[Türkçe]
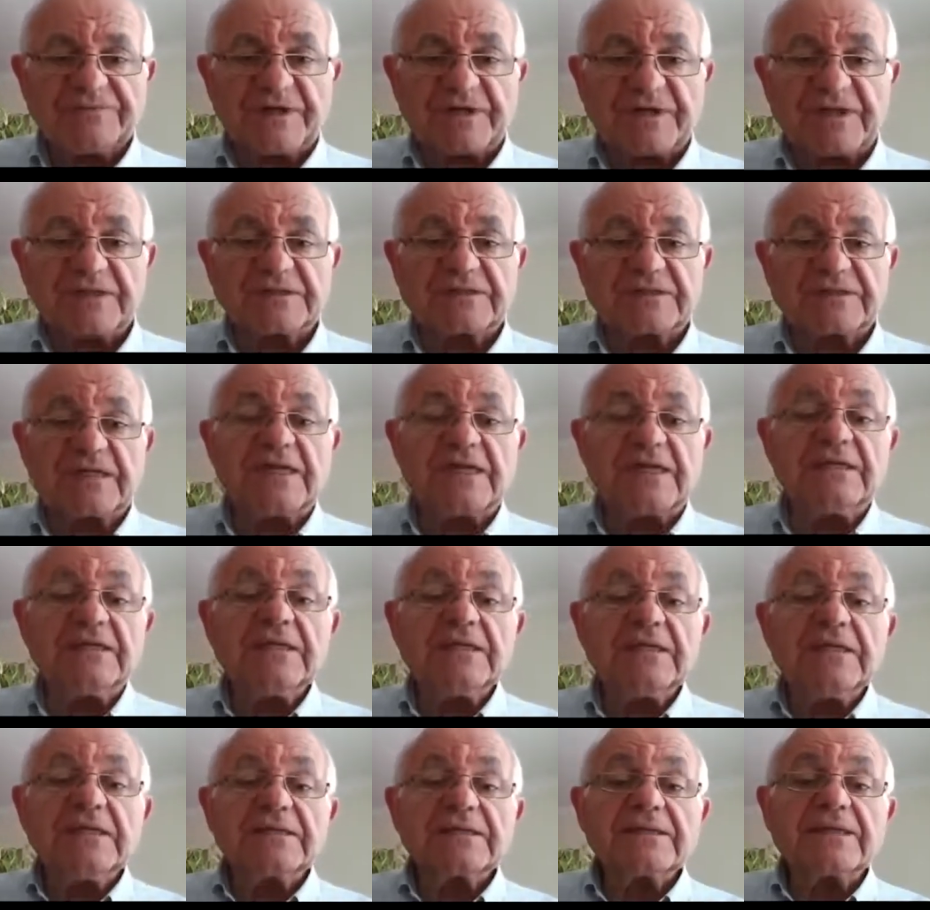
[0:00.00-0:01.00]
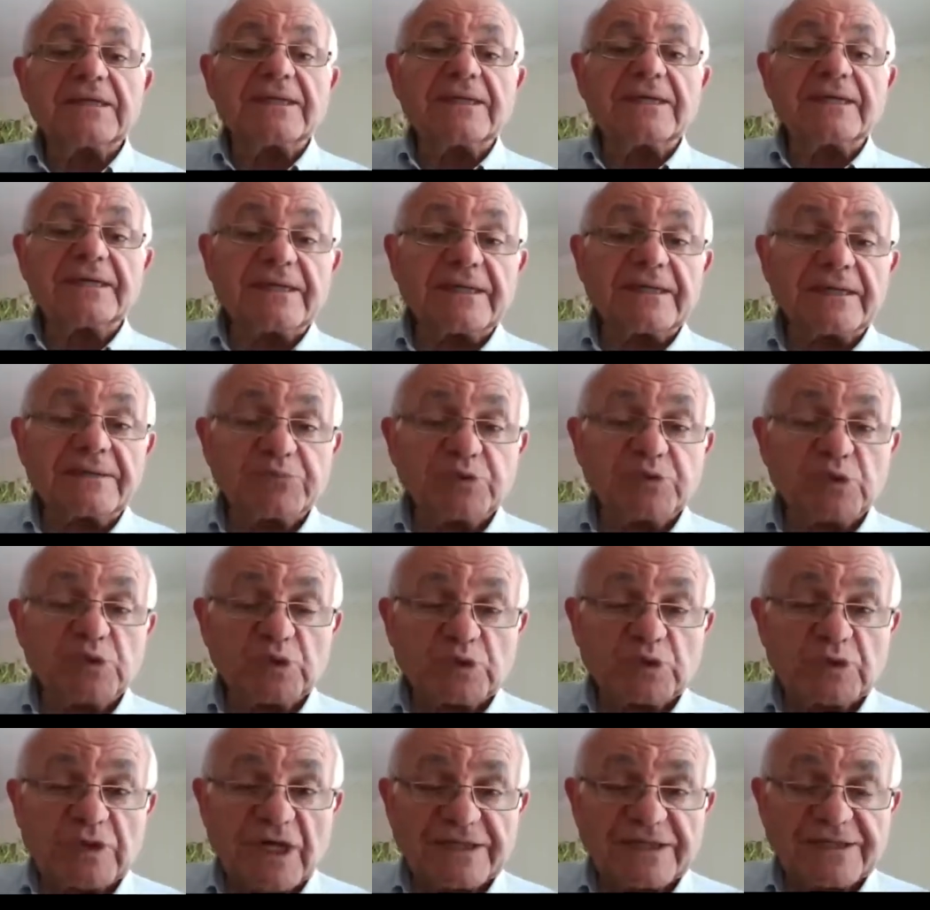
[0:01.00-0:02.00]
var. Hatta e,
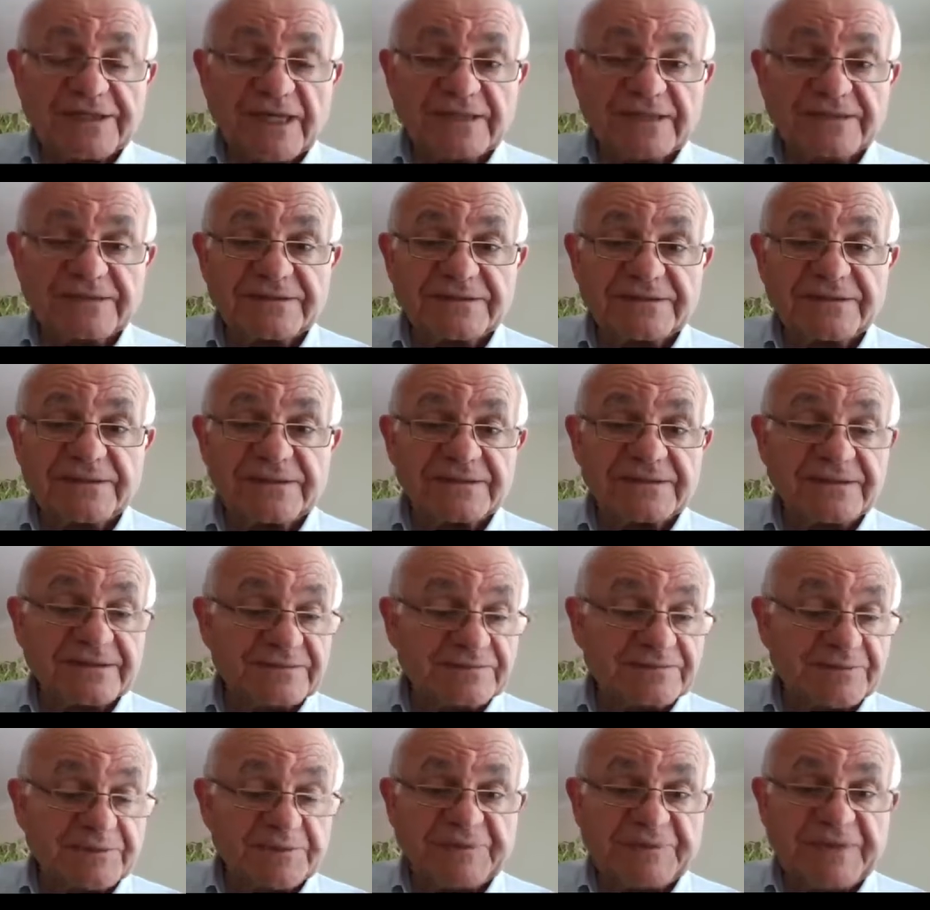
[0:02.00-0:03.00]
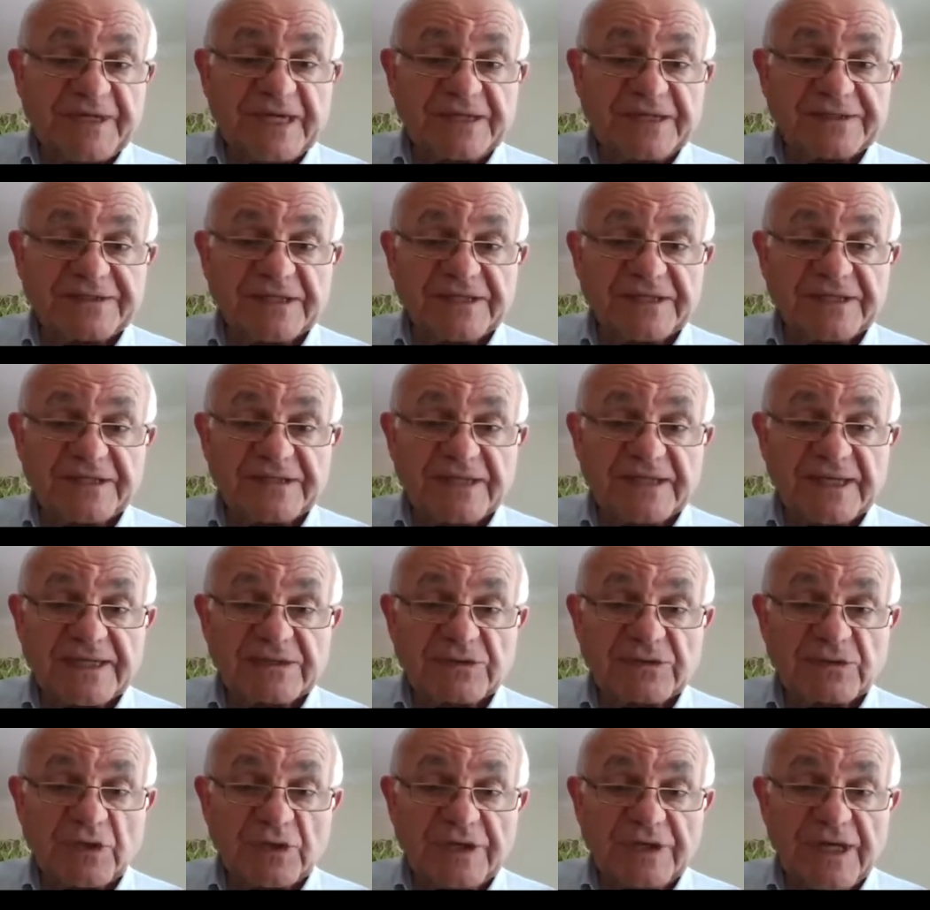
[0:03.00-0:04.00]
bu kanal e, planlanana
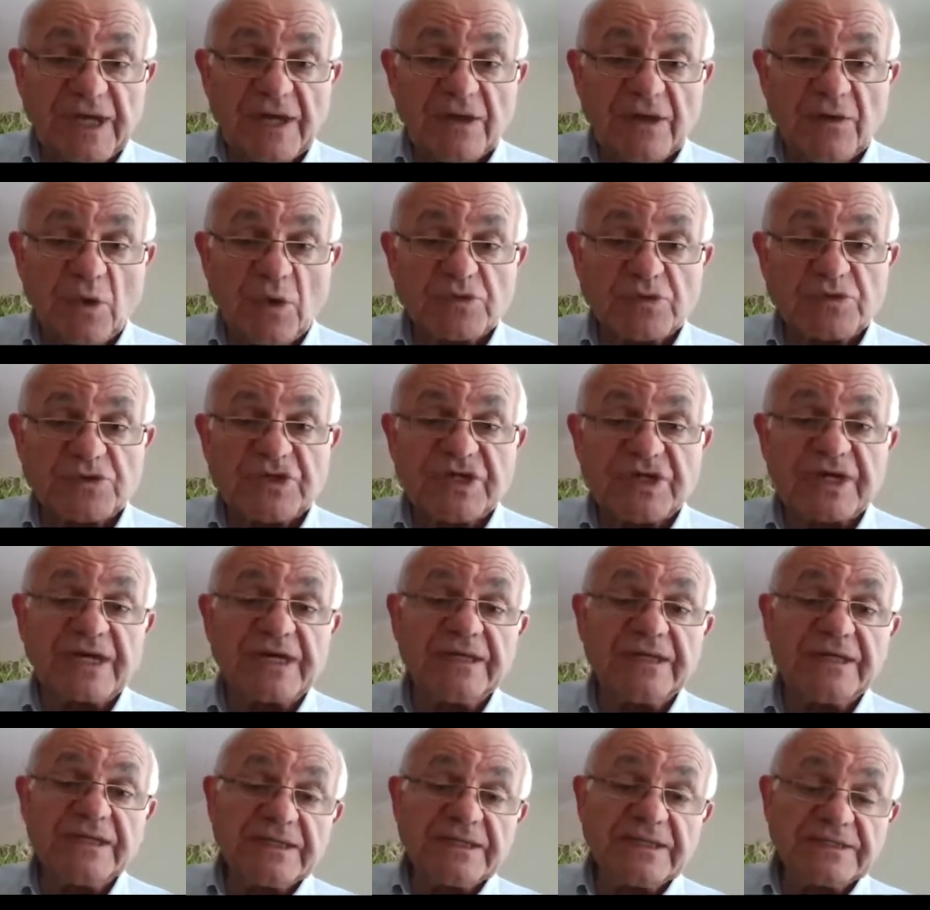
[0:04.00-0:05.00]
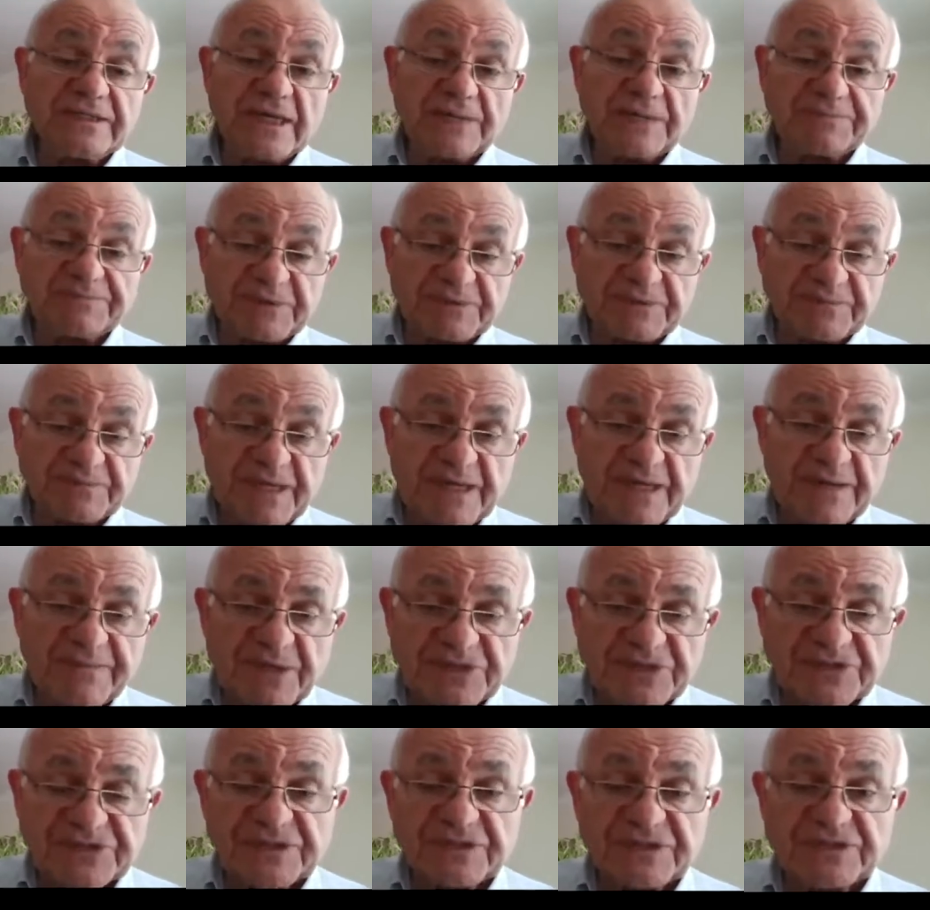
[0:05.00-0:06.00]
göre önce yapılmaya
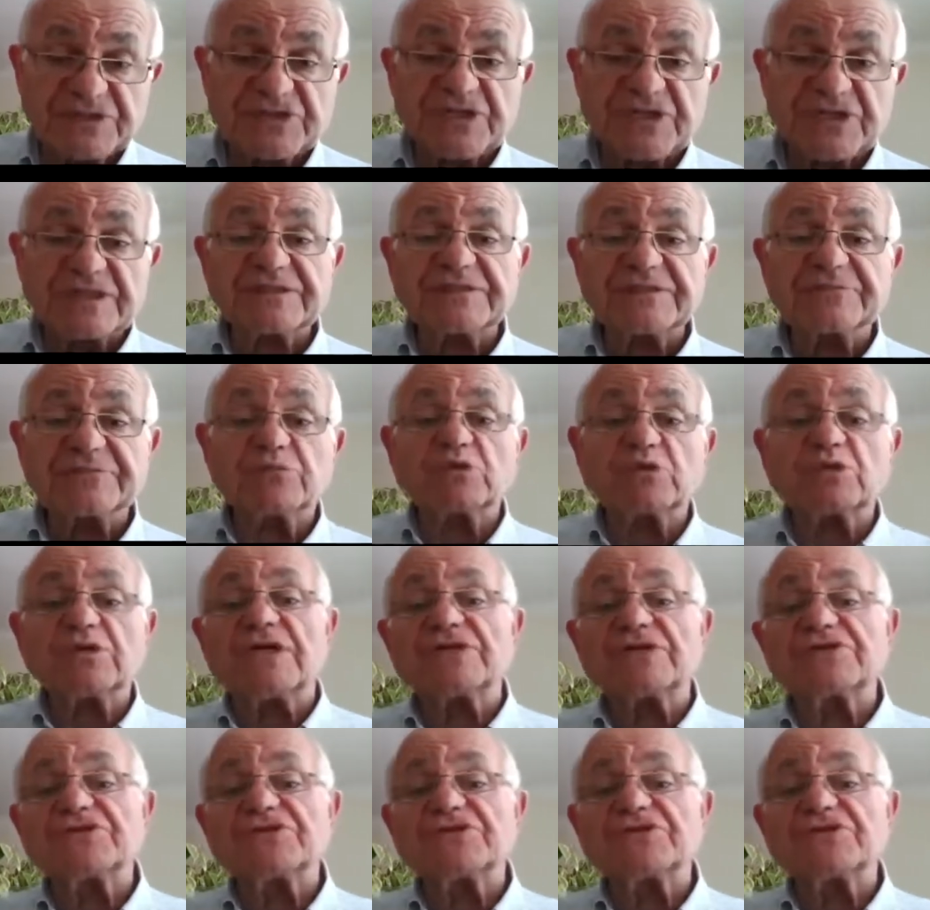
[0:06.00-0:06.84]
başlanacaktı. Buradan